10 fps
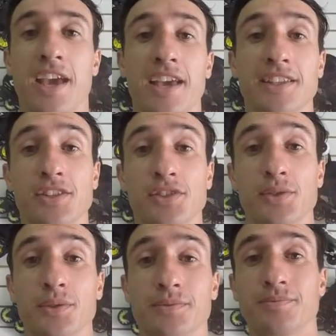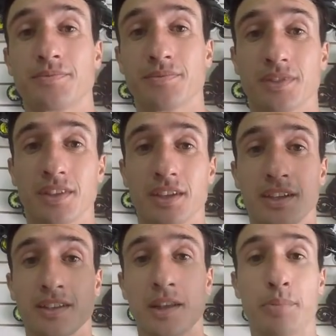E é isso,
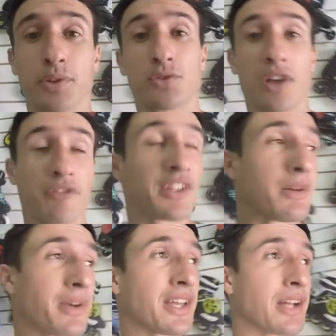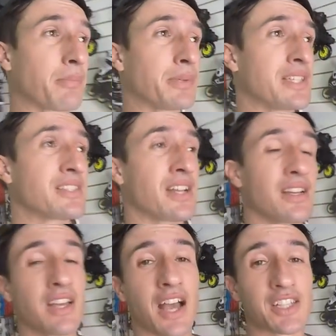depois do café da manhã na
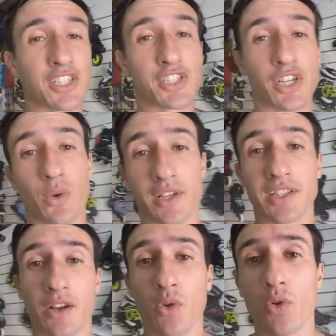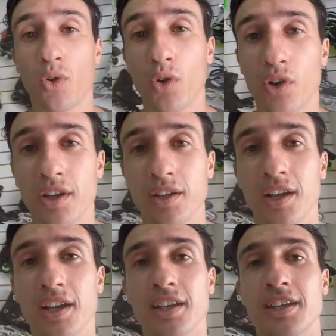pista, a gente chegou aqui na Go Roller
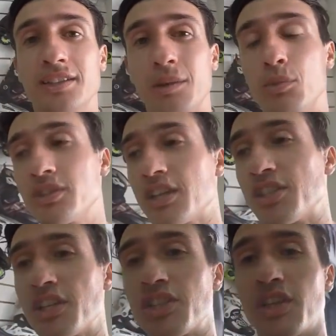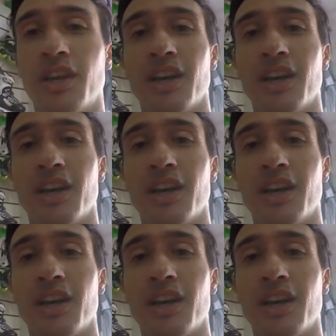e tem muita gente